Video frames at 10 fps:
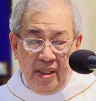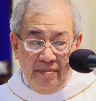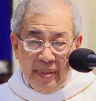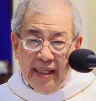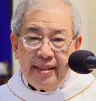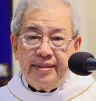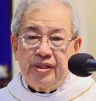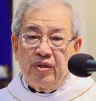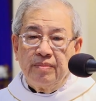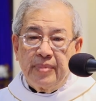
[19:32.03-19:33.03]
hôm nay
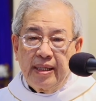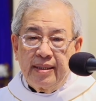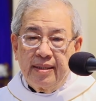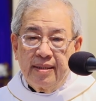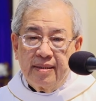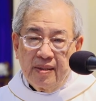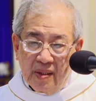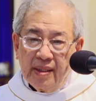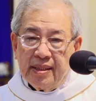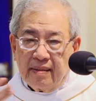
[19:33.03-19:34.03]
chiều hôm nay tôi
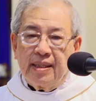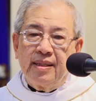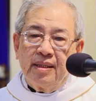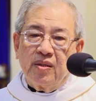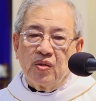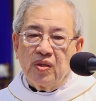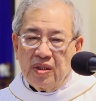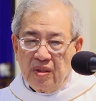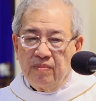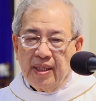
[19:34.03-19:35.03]
nói theo cái hướng của tôi
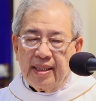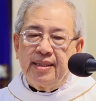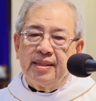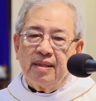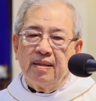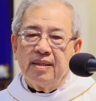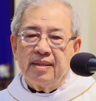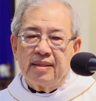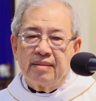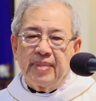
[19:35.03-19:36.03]
cũng là cái hướng đó
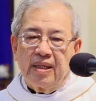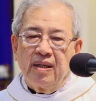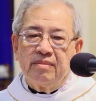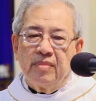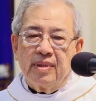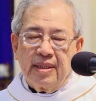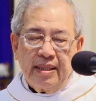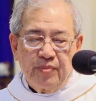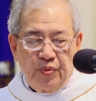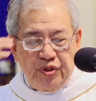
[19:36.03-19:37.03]
nhưng mà nói
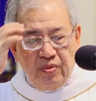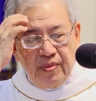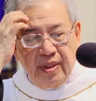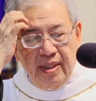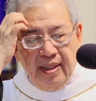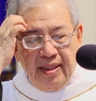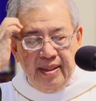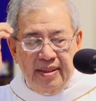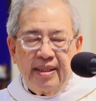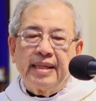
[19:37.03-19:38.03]
khác một chút
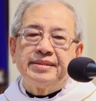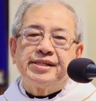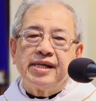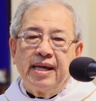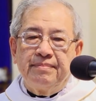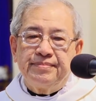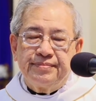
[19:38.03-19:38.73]
thưa anh chị em